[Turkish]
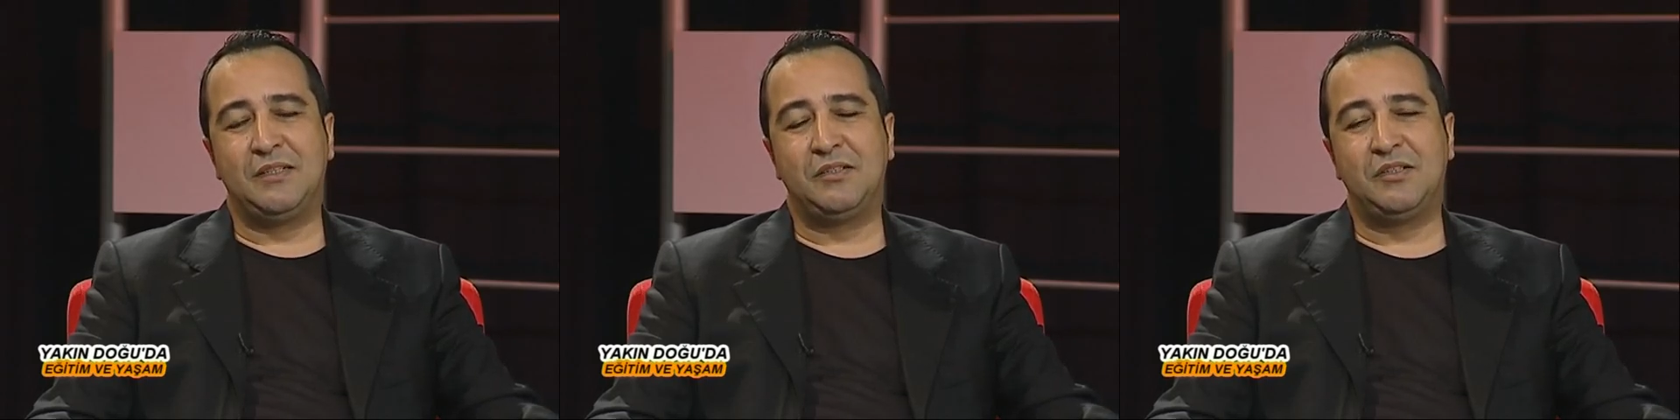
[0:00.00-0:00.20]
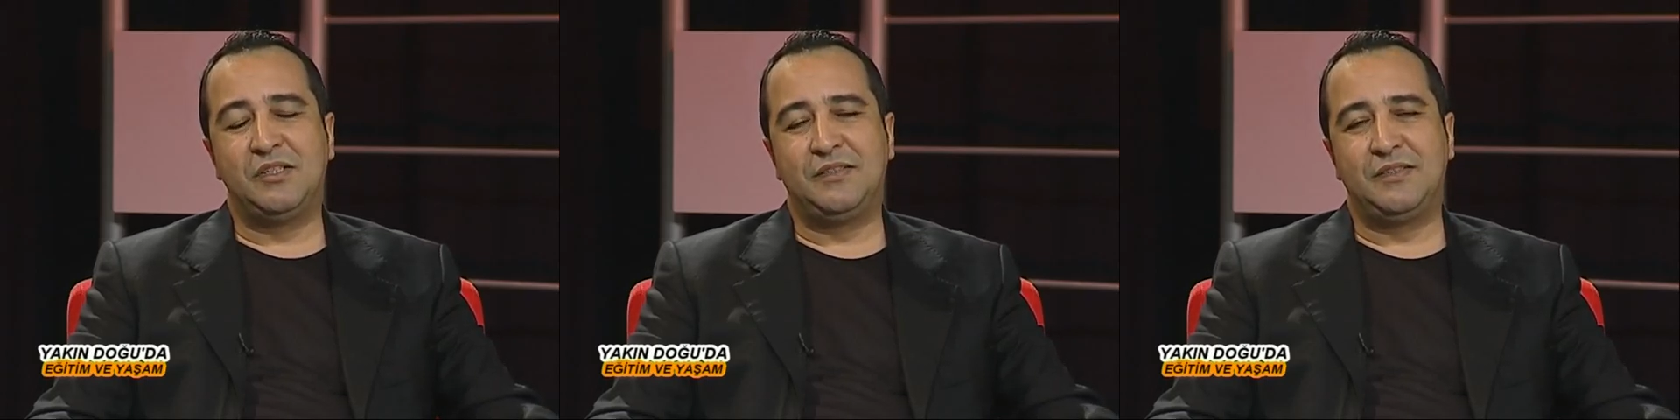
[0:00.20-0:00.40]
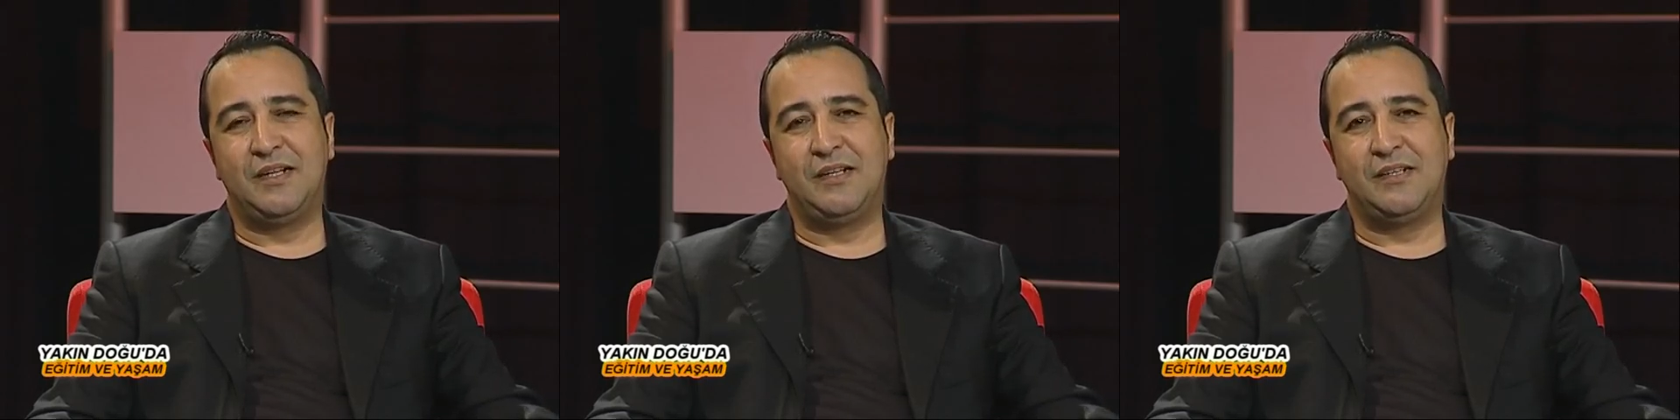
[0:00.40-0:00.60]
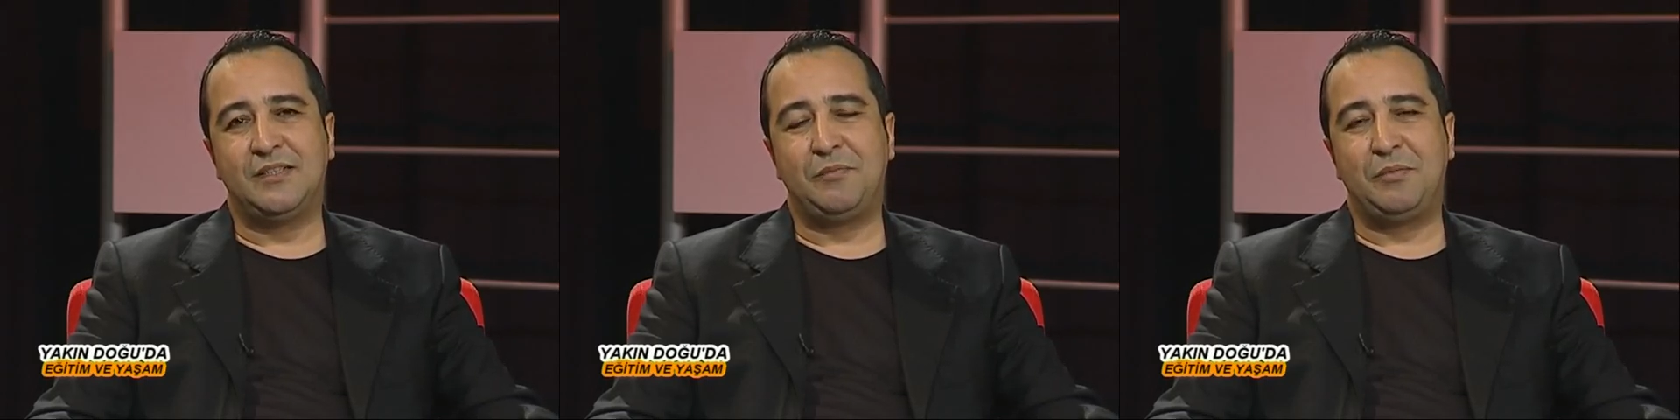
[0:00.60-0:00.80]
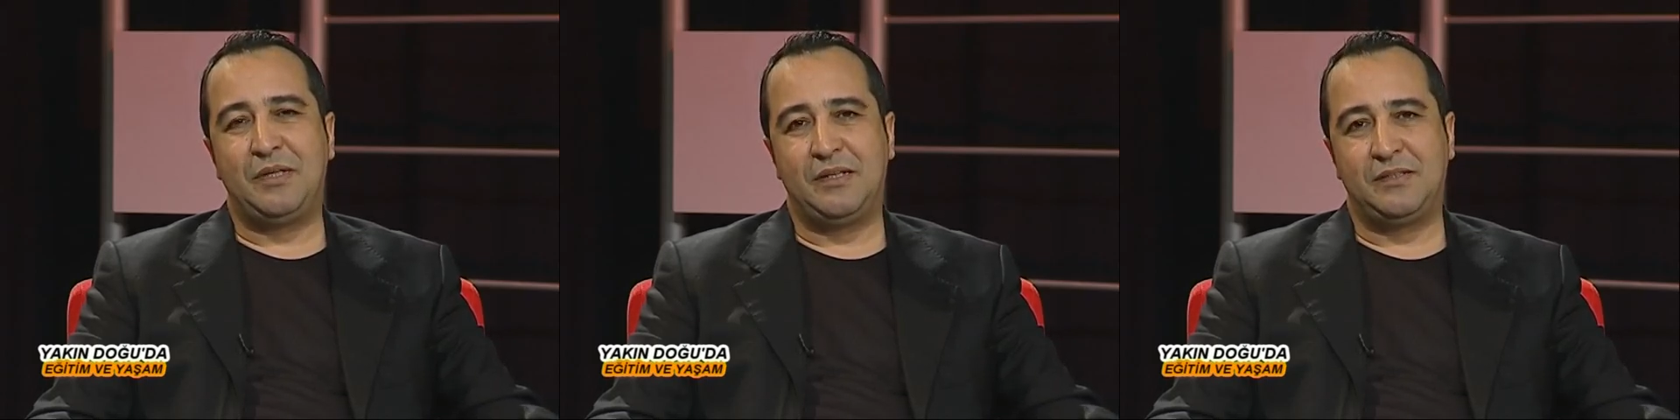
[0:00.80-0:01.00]
kriterleri
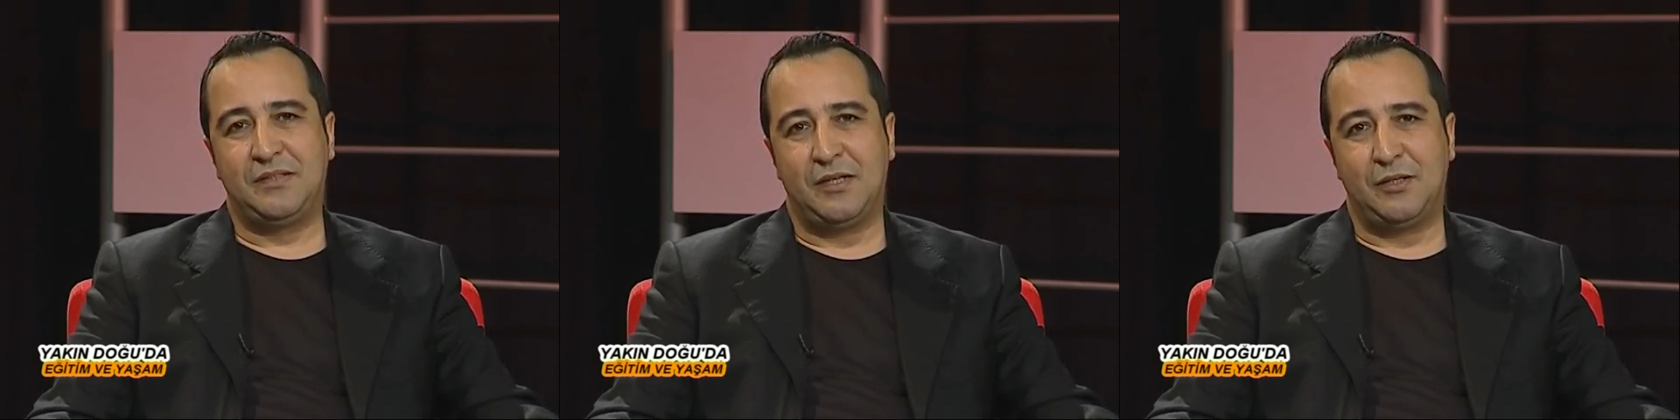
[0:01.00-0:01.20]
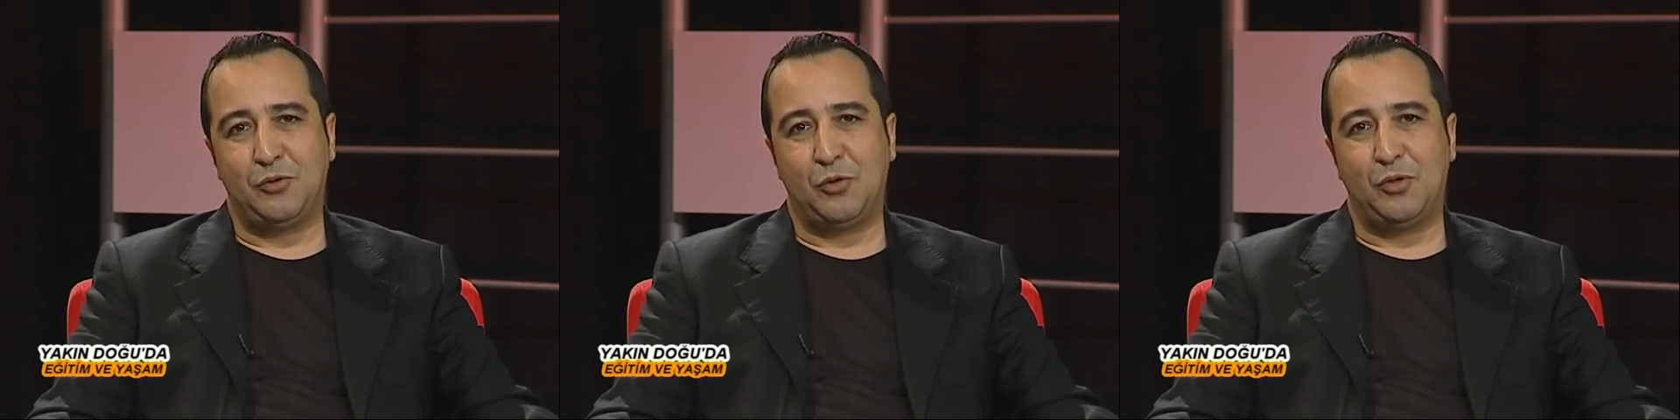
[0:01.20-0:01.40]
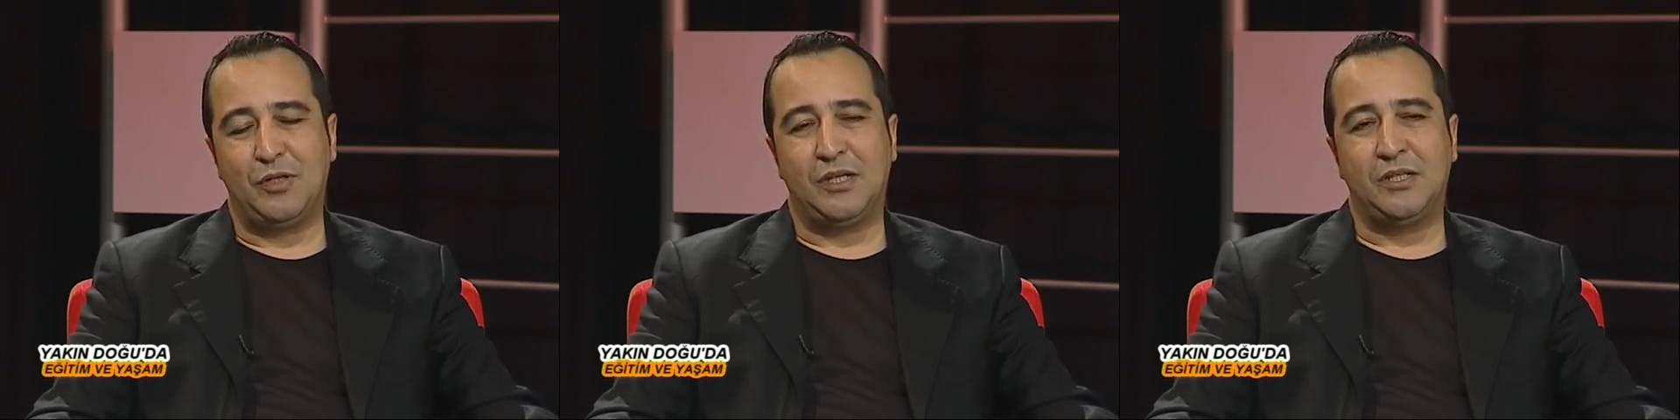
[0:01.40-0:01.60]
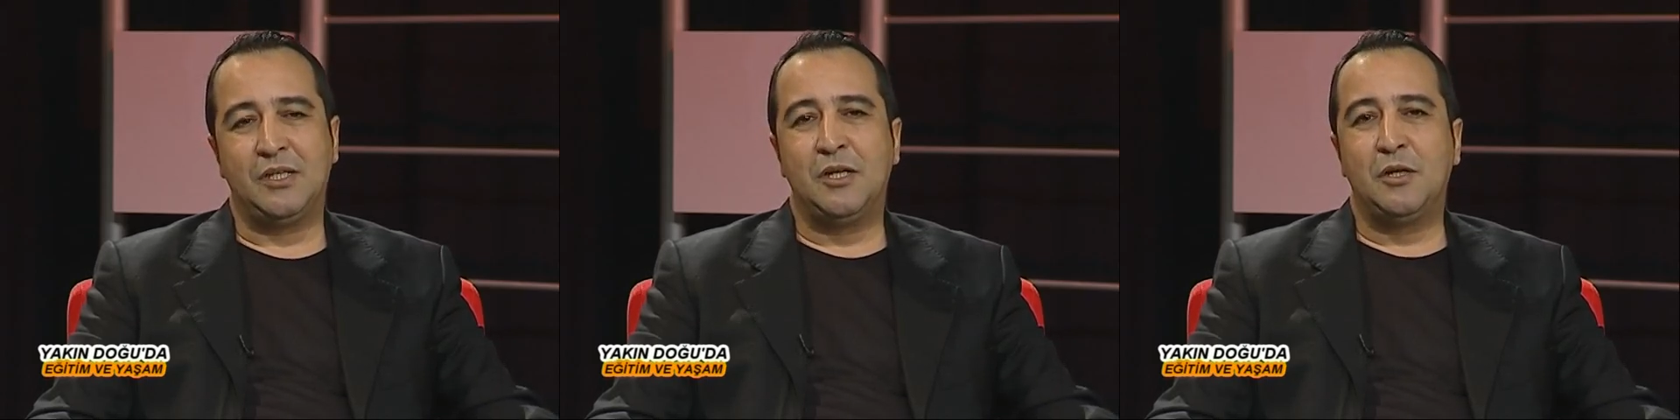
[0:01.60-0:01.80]
de birlikte arıyorlar.